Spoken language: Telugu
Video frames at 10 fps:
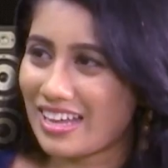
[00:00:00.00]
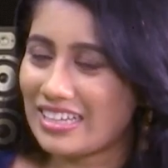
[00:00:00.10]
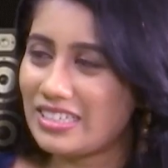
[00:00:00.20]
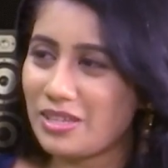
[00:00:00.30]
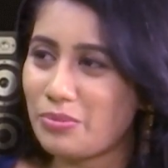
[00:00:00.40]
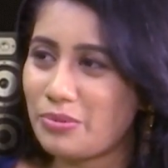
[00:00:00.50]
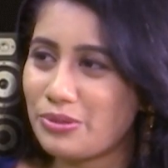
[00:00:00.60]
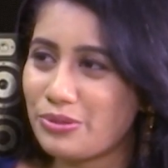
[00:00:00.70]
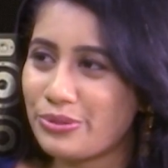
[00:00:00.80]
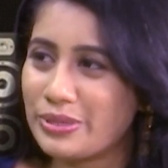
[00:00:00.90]
అయితే
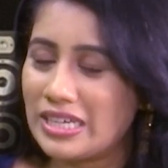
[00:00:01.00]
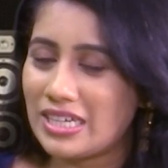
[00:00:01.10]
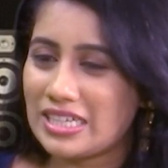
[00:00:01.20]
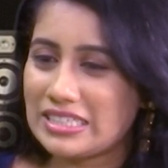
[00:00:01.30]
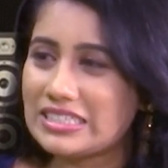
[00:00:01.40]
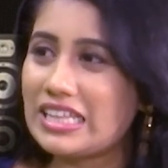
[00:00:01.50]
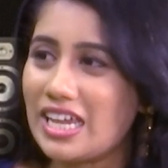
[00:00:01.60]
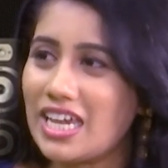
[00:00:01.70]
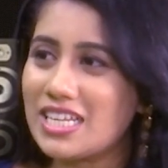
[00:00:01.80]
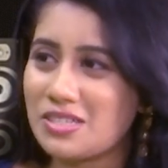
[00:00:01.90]
ఇప్పుడు ద
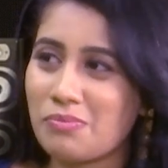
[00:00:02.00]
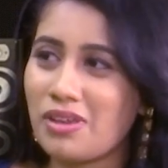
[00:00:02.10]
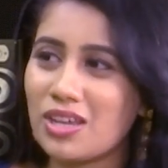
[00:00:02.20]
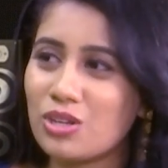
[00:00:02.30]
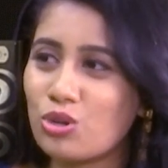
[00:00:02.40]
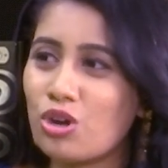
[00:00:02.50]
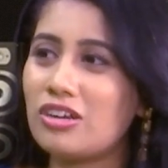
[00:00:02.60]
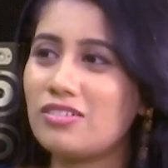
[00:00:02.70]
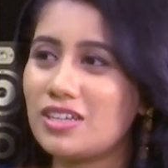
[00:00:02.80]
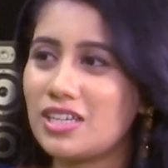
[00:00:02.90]
థింగ్ ఈస్ మీరు
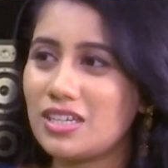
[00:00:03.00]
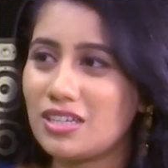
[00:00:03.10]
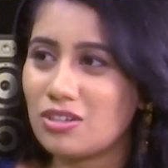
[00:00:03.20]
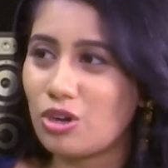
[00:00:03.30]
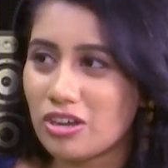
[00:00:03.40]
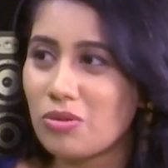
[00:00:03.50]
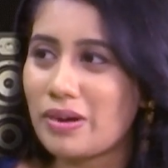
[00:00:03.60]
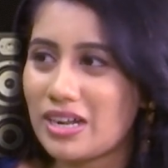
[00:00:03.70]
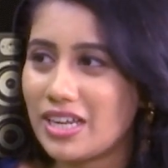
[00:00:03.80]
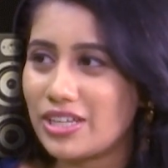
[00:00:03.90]
గొడవలు గొడవ
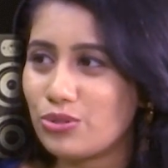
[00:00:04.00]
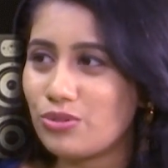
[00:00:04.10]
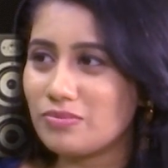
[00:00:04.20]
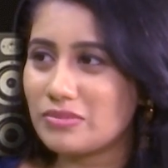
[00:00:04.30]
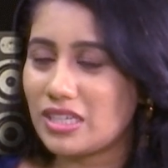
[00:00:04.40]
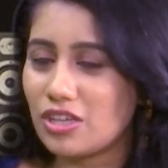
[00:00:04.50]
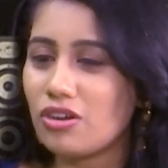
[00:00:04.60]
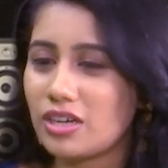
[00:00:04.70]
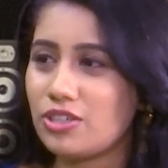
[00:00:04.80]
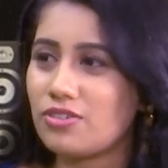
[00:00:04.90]
పడలేదు
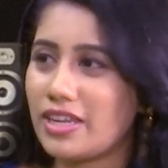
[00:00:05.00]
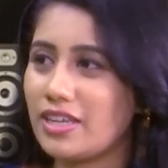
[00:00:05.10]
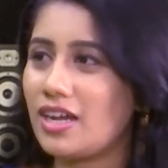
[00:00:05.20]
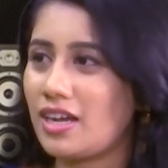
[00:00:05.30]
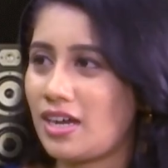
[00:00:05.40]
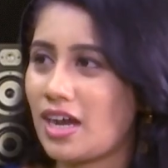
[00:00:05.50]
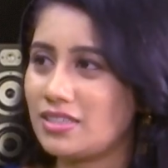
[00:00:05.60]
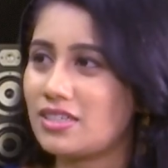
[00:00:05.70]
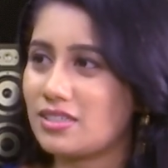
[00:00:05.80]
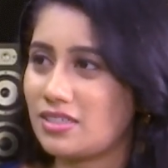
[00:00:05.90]
యువర్ ఎంటు ఎనీ
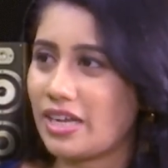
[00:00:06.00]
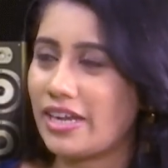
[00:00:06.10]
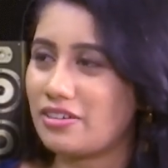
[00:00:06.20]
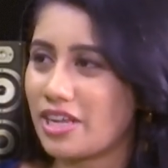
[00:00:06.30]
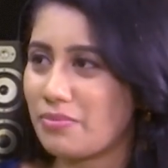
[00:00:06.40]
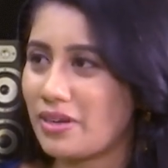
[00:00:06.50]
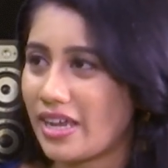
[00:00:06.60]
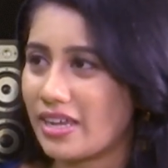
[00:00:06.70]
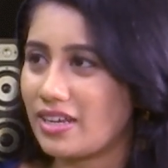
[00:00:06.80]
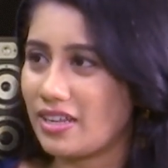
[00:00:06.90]
అదర్ ఎంటర్టైన్మెంట్
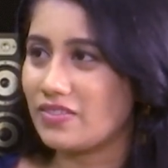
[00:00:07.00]
యాంగిల్